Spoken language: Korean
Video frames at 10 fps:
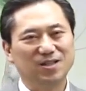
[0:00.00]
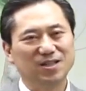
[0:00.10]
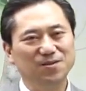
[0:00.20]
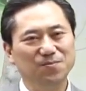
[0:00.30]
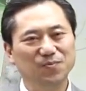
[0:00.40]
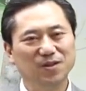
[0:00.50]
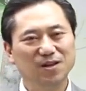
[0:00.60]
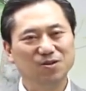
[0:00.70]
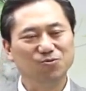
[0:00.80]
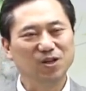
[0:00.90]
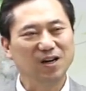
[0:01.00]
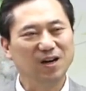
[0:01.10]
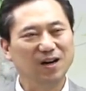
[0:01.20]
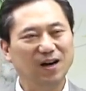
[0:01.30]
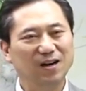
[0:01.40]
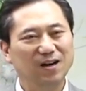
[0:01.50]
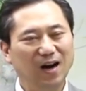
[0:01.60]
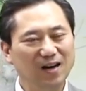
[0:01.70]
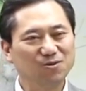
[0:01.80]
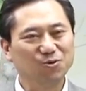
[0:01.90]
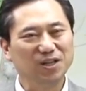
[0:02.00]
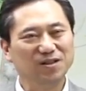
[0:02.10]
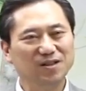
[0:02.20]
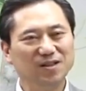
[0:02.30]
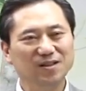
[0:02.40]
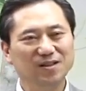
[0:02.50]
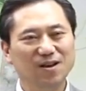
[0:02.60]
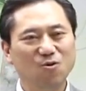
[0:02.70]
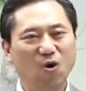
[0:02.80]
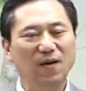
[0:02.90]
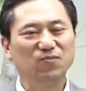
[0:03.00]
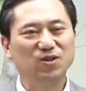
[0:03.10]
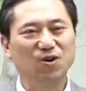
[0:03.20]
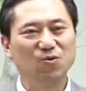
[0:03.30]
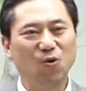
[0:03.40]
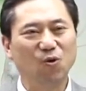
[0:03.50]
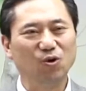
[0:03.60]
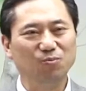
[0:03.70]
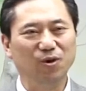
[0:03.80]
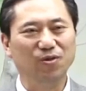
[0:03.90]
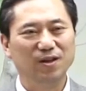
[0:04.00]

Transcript: 지금 우리가 알고 있는 환경 호르몬